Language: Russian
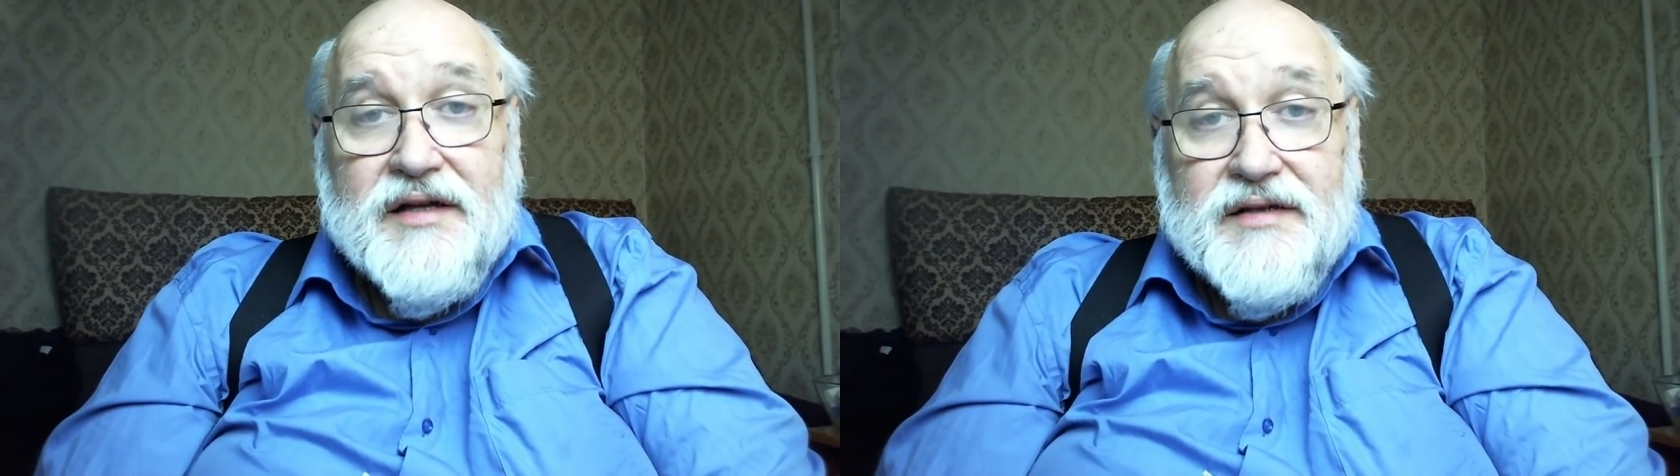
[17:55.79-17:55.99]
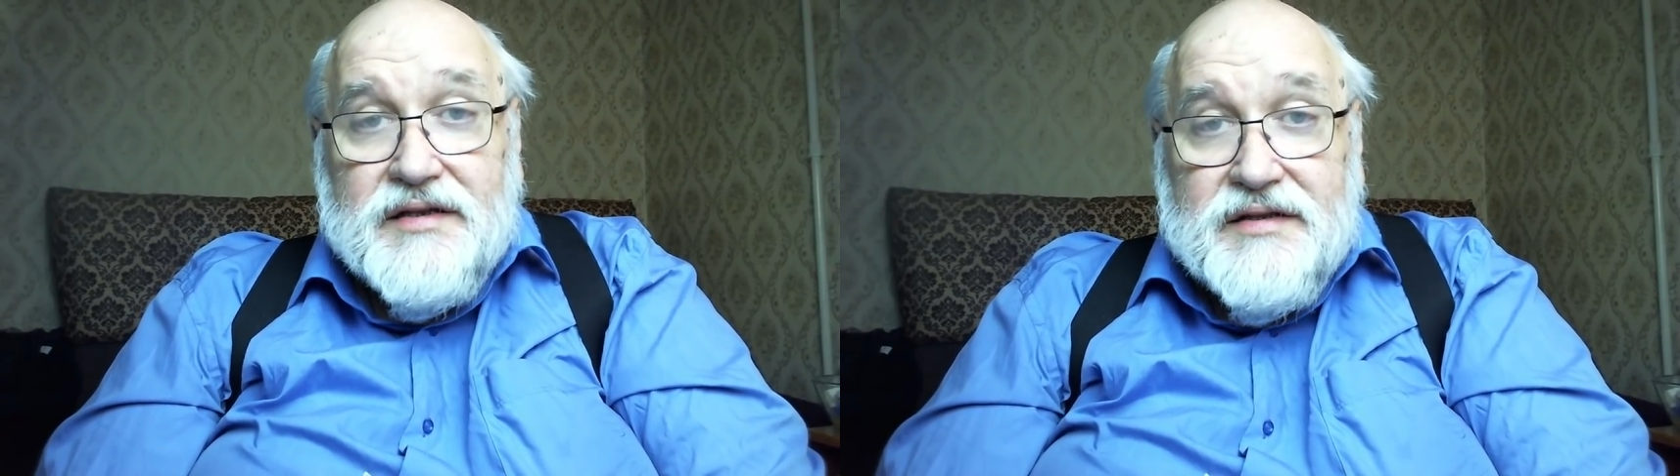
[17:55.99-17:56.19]

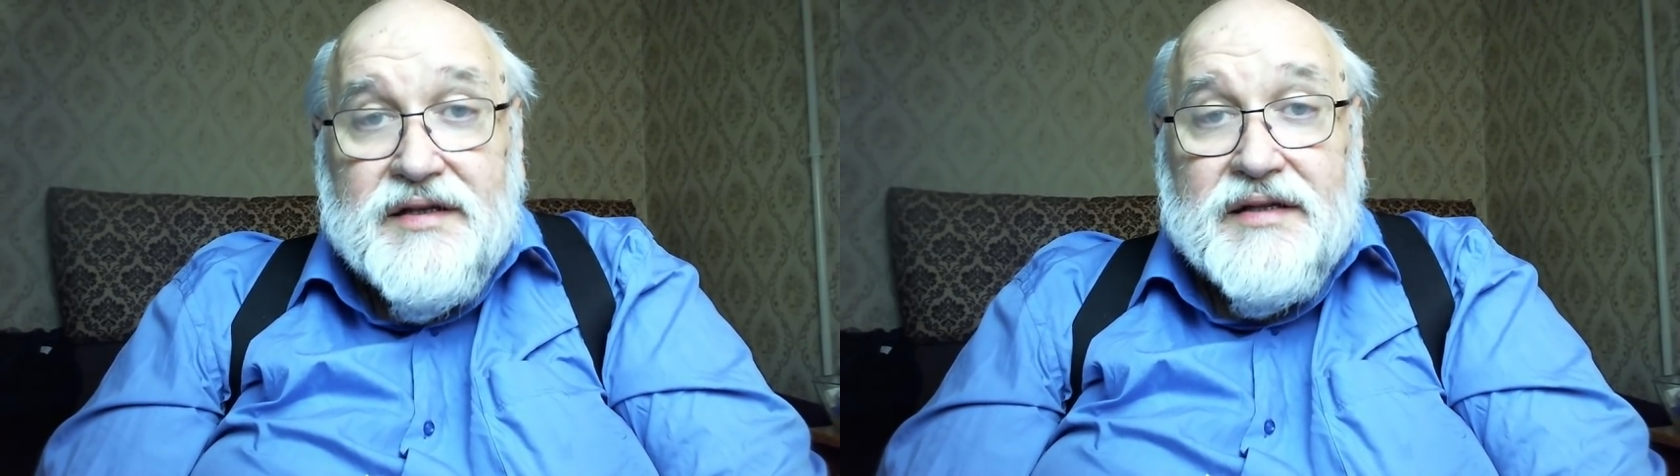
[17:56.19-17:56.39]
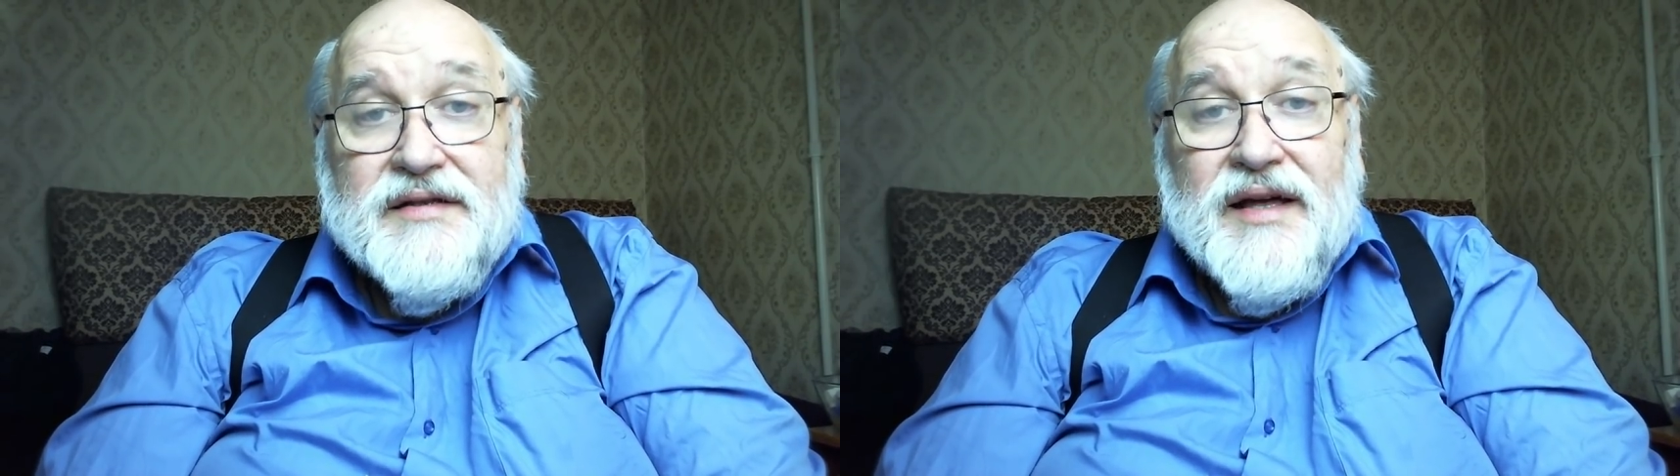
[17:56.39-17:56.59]
на,
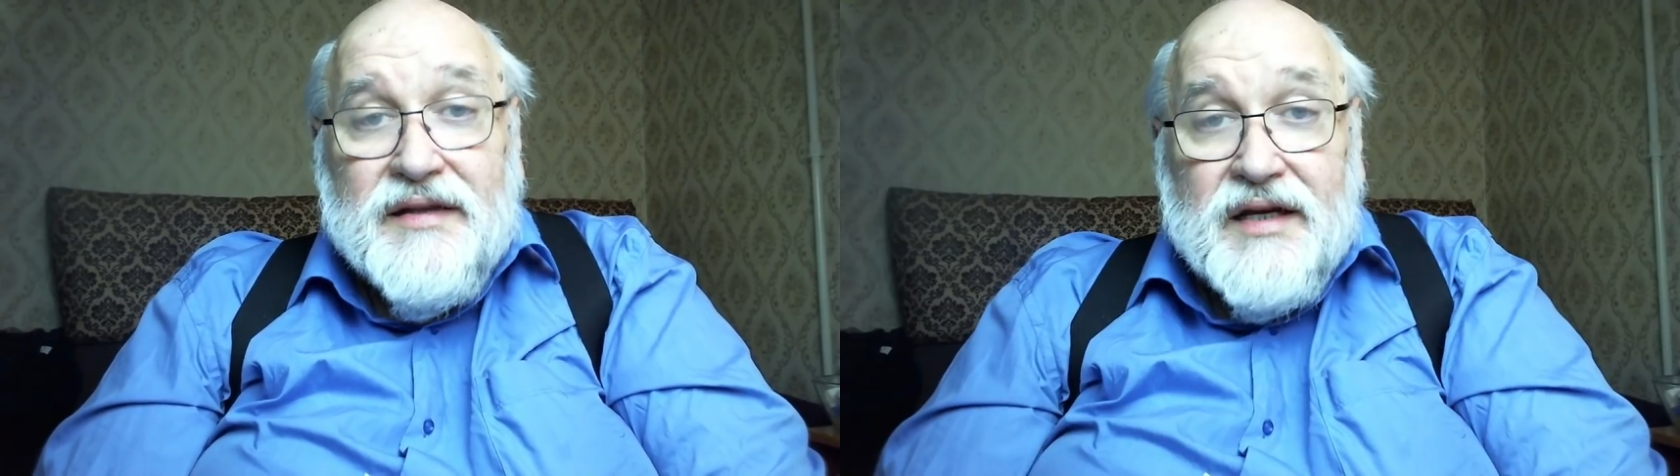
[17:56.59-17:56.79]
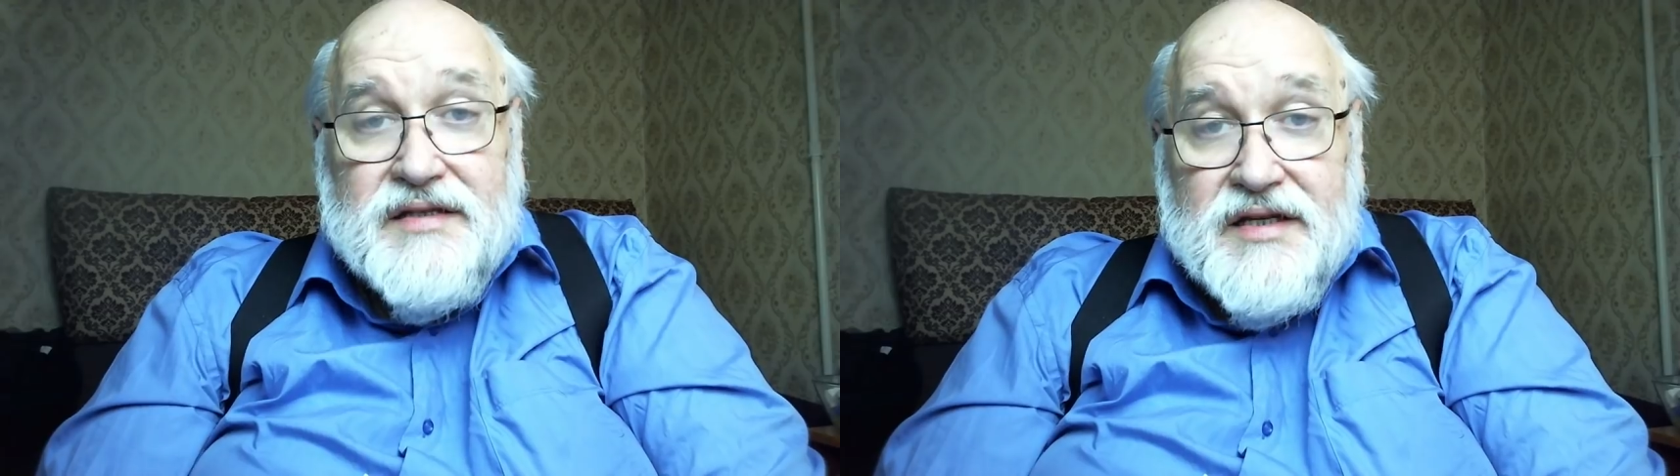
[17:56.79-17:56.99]
на,
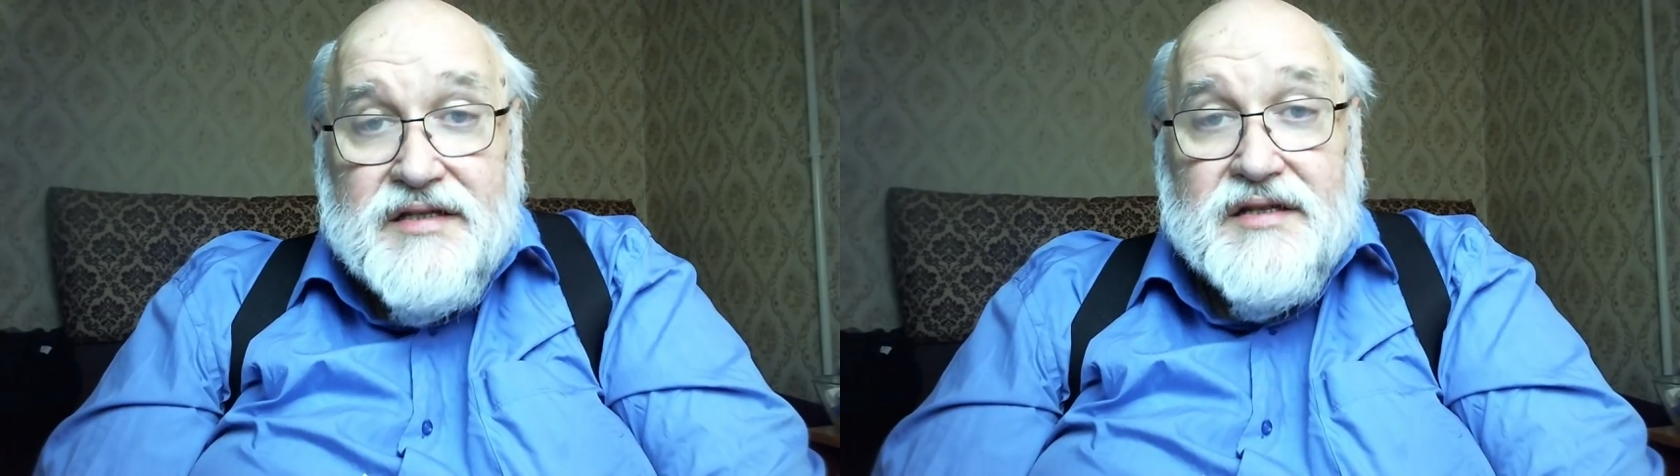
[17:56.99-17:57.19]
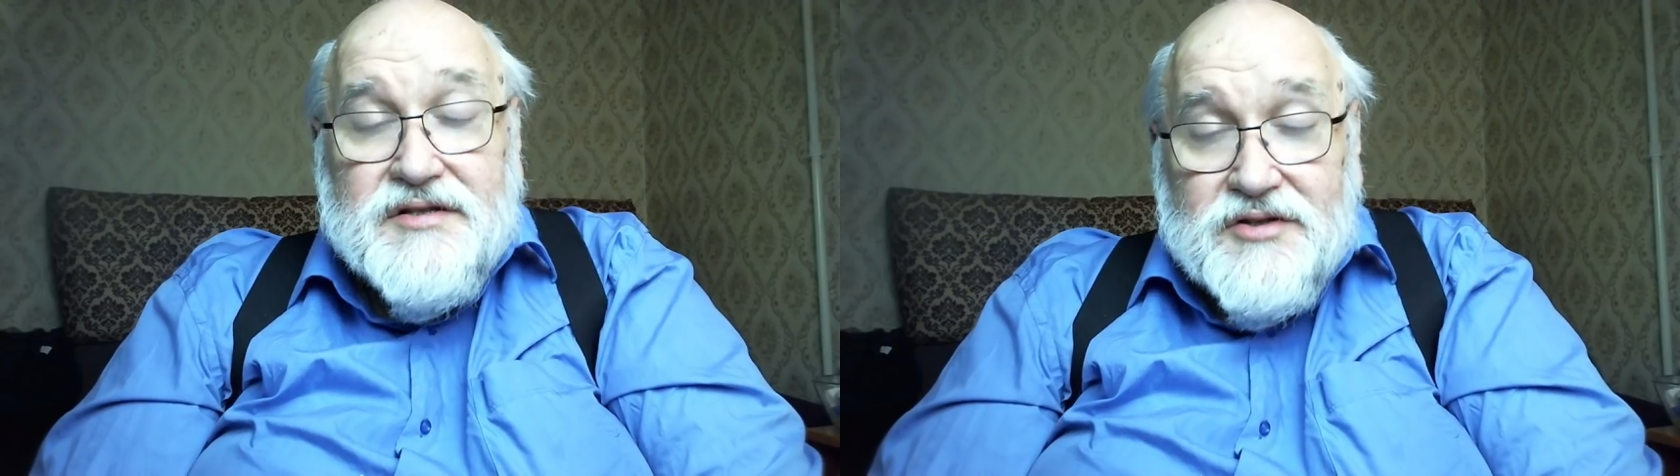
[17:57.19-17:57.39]
на
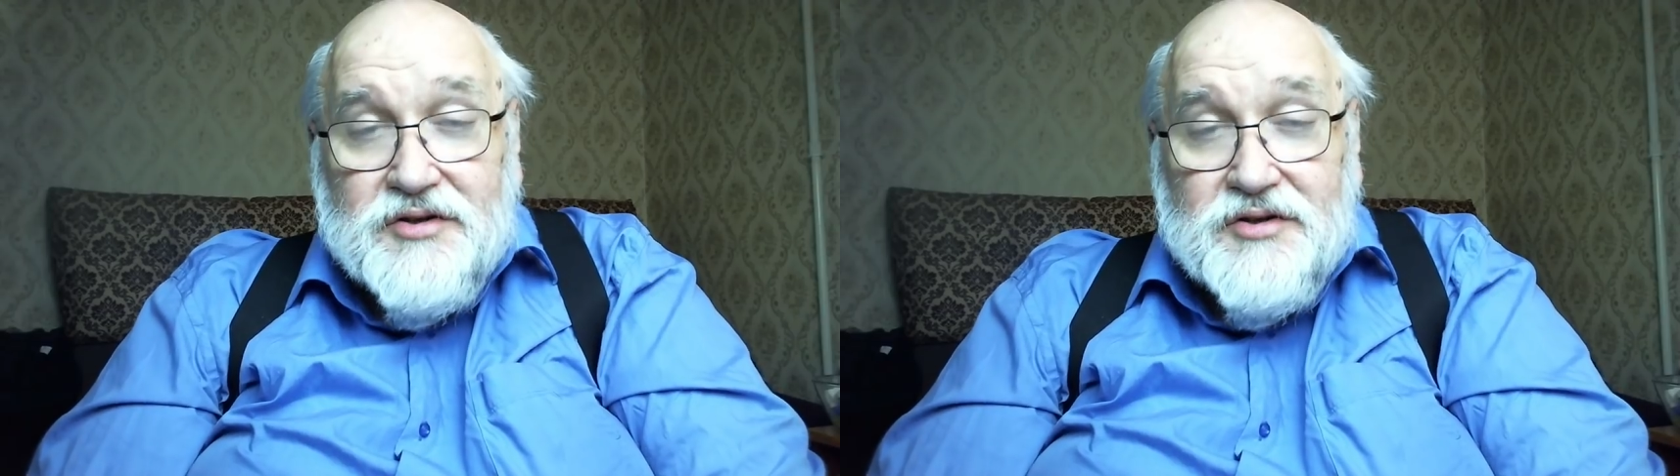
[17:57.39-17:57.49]
дистанс,